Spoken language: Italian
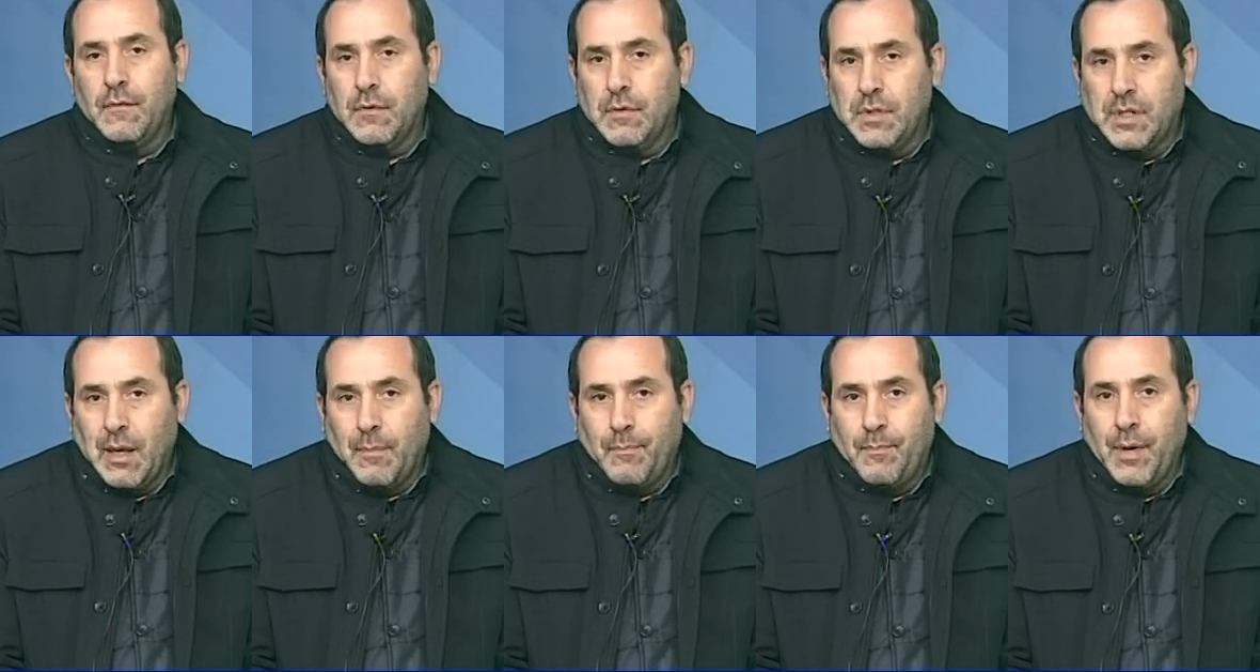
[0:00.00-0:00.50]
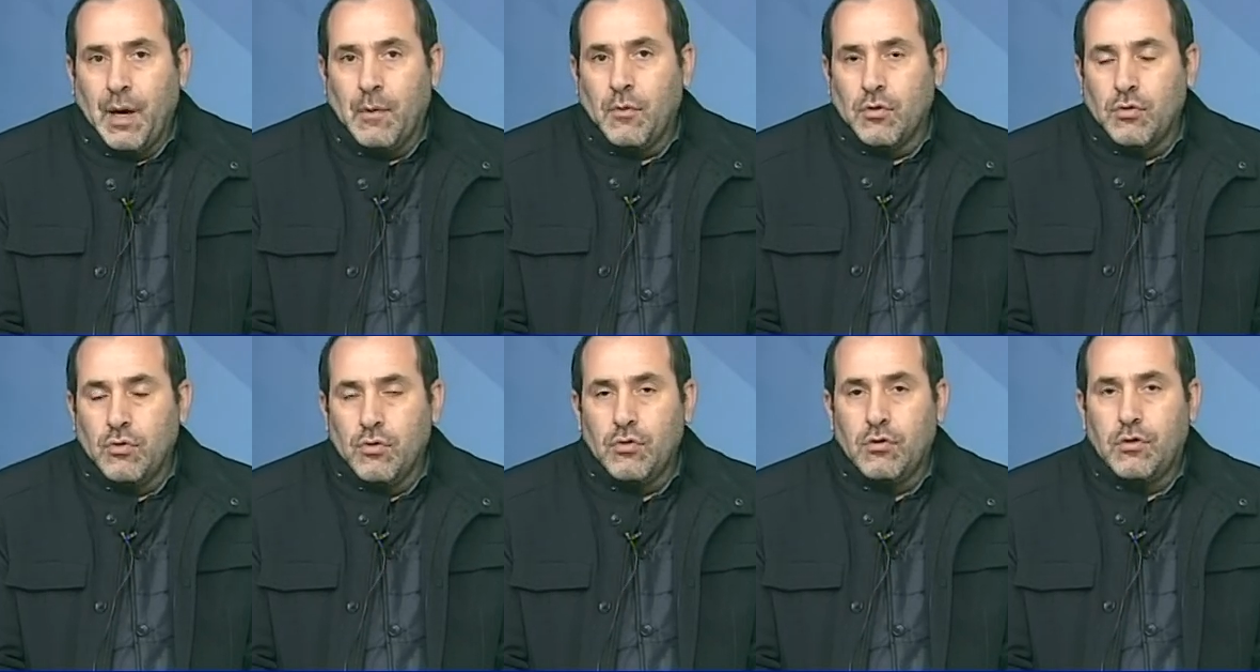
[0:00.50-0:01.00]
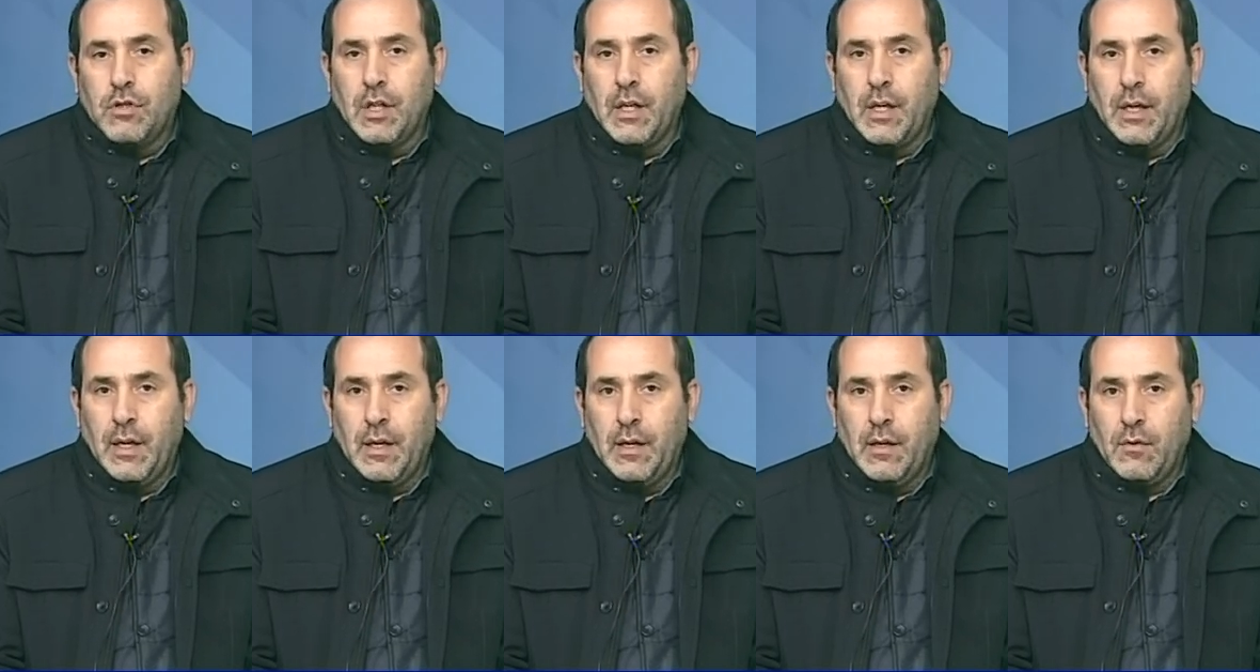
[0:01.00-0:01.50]
Sappiamo tutti
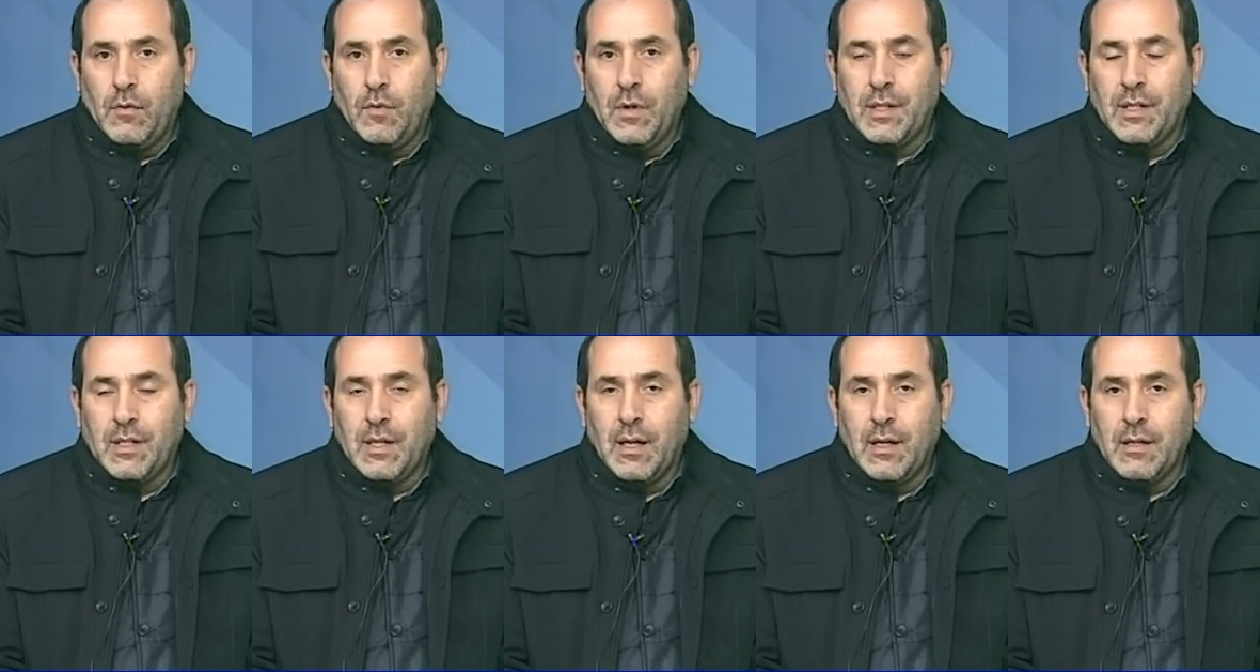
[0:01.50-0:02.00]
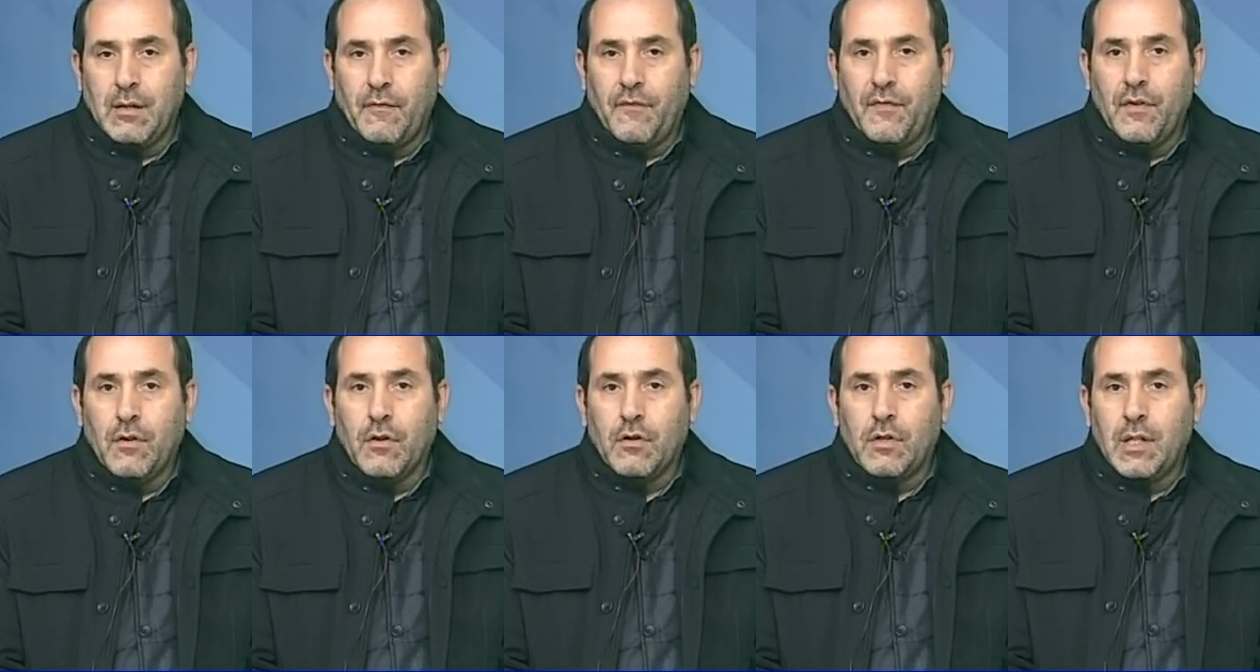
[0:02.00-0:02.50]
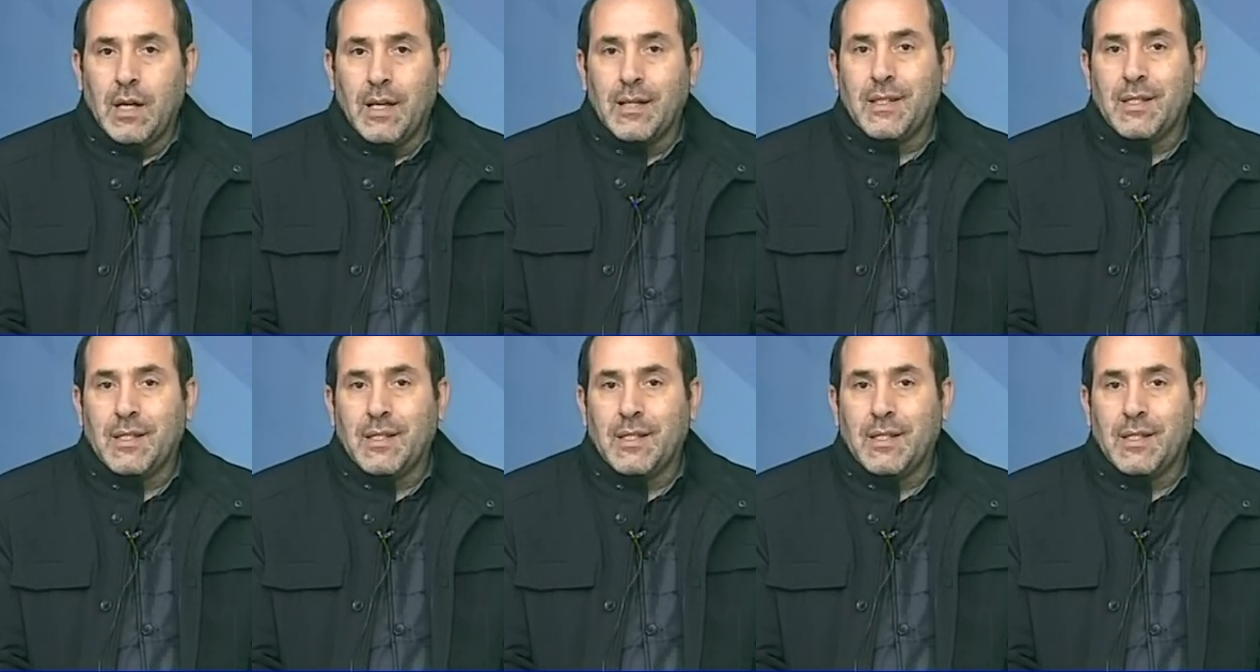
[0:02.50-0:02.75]
che questa difficoltà